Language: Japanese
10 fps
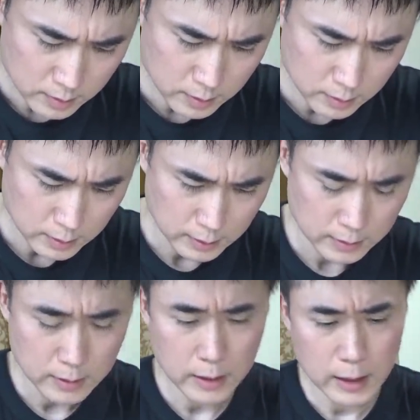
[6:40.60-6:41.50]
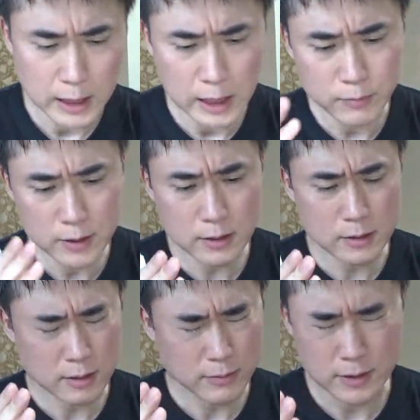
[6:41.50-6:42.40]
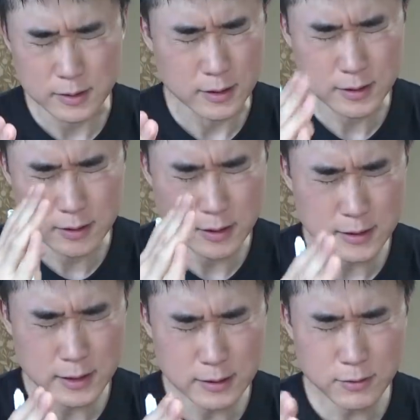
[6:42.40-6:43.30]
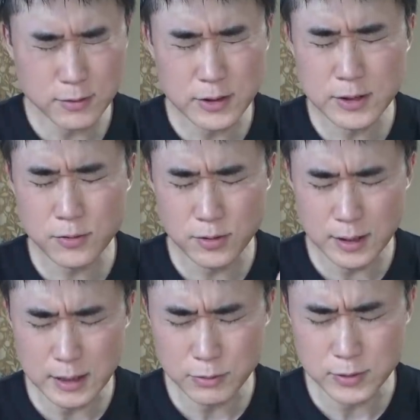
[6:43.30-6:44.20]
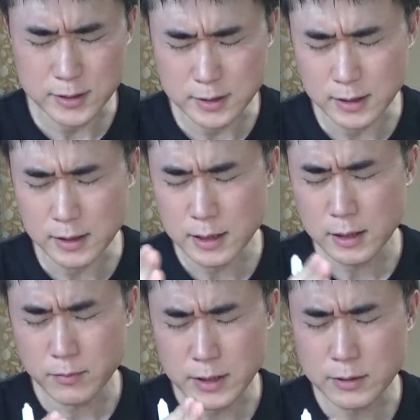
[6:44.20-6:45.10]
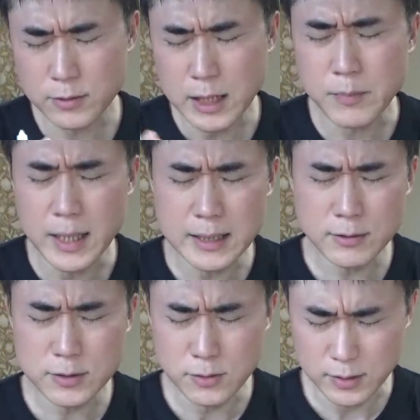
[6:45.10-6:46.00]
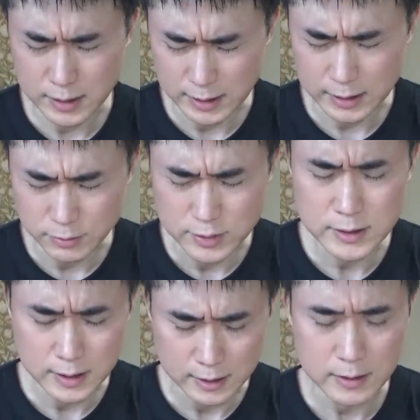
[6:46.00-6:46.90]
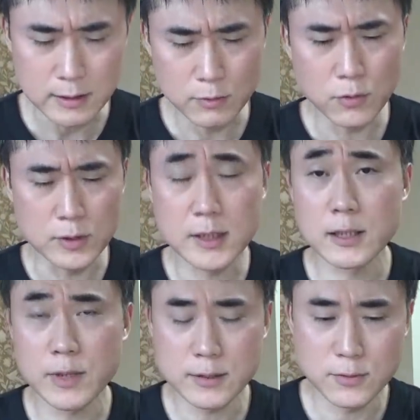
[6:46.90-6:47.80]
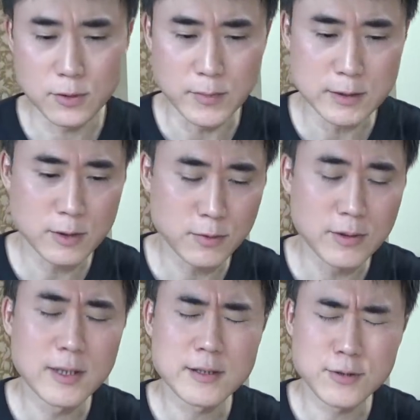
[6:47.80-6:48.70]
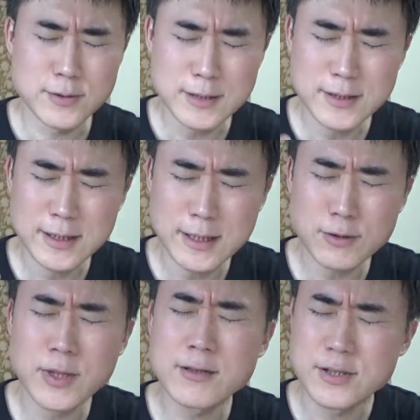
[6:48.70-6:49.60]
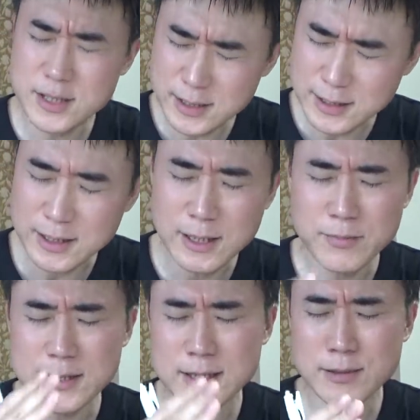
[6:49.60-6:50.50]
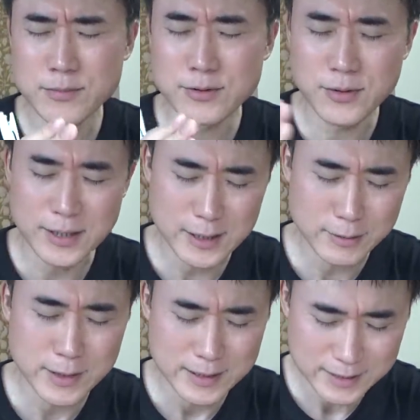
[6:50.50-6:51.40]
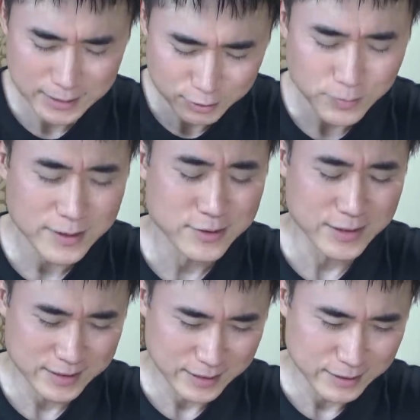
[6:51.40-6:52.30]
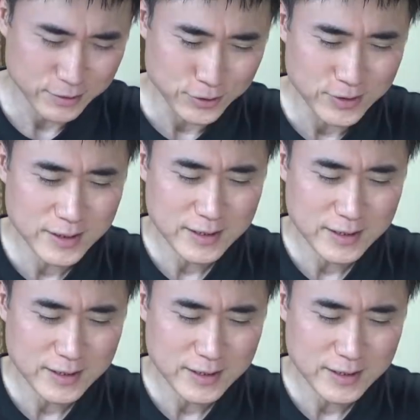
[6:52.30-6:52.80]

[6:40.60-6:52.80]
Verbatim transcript: えー、安倍安倍さんね、菅さんの人柄をですね、まあ、いろんな周りの人からの意見を聞きますと、まあ、それも直接聞いたのもあるし、まあ、新聞とかテレビで聞いたのもあるんですけれど